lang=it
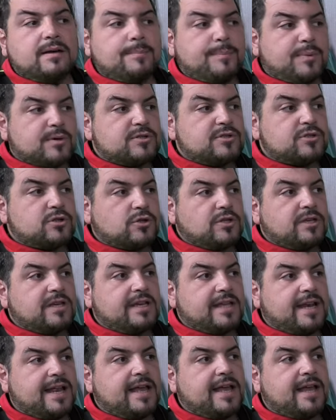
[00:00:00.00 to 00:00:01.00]
posso
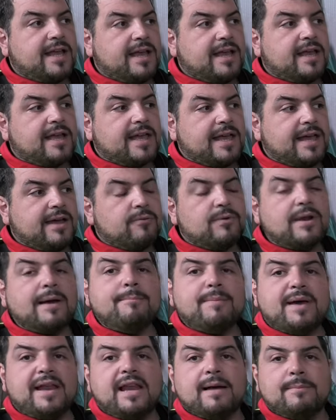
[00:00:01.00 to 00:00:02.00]
dire che è
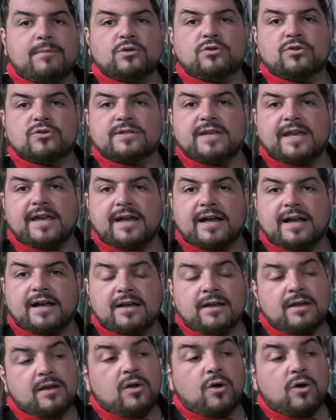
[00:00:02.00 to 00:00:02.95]
una bella motosega.